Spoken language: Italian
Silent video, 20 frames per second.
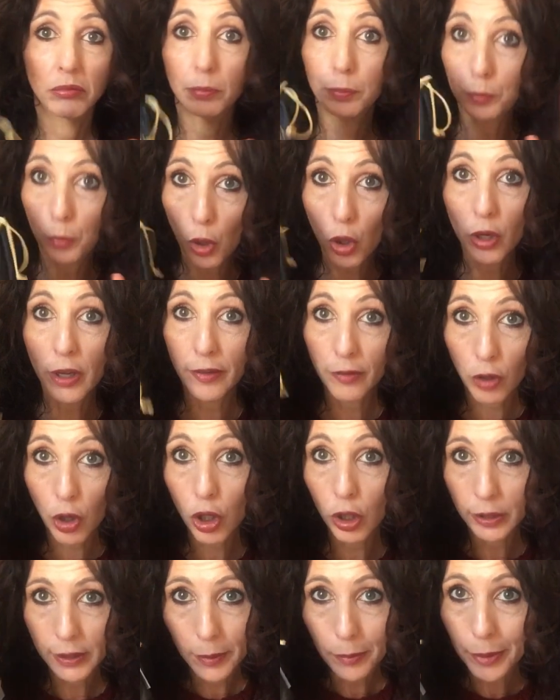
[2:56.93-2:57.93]
poche
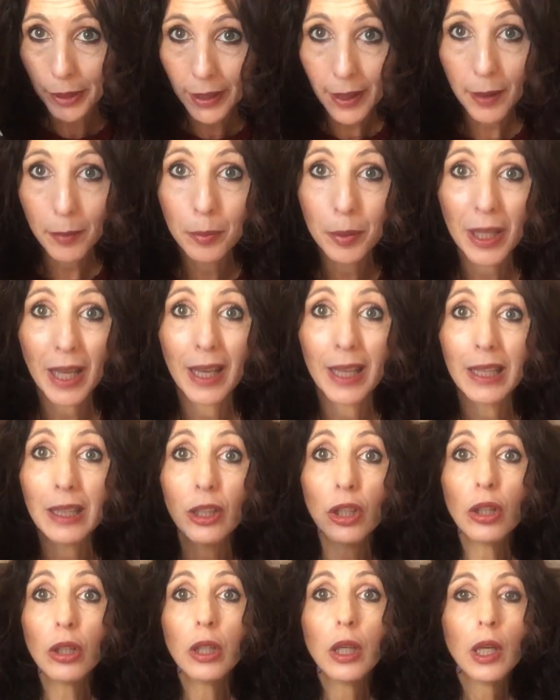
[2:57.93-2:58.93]
volte perché è
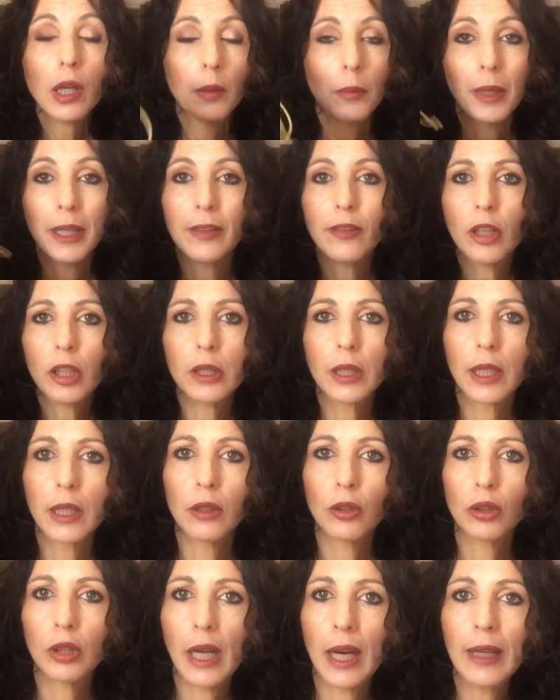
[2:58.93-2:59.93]
pieno, ma le volte che
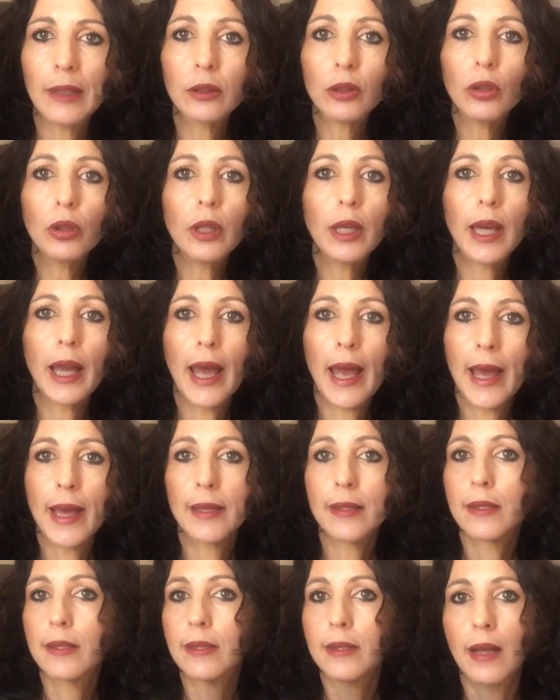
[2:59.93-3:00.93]
l'ho dato è
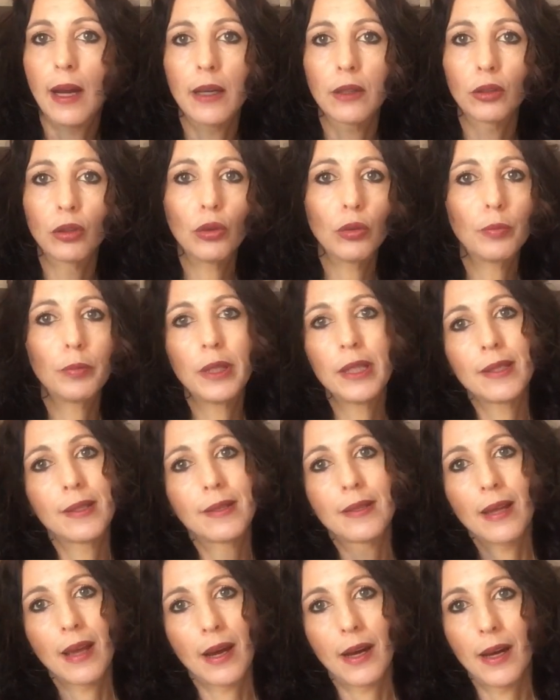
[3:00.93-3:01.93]
stato
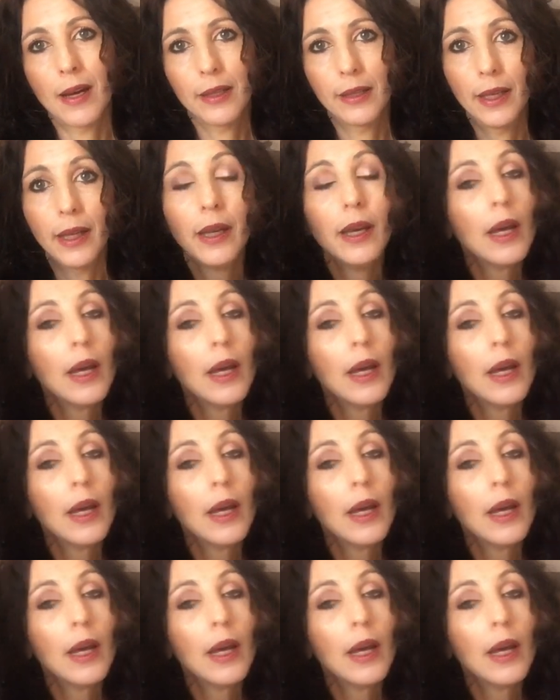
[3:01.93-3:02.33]
bestiale,